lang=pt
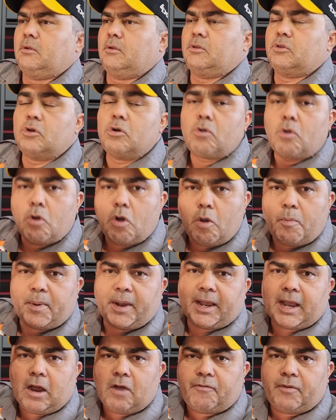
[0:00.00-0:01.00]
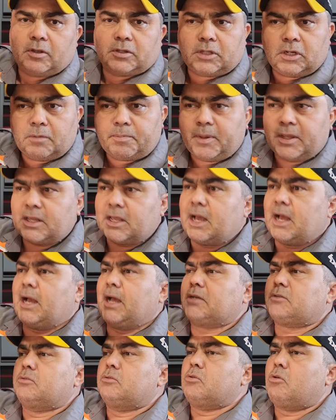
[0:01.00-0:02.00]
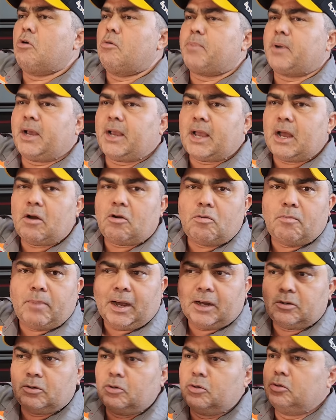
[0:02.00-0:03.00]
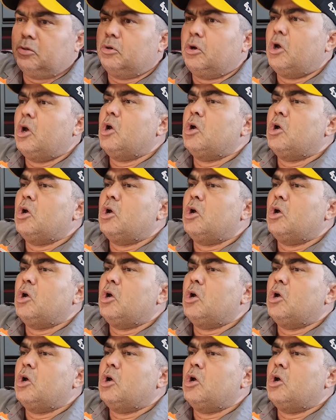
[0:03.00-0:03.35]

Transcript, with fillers: Não compra carro faltando pedaço, não compra carro com barulho,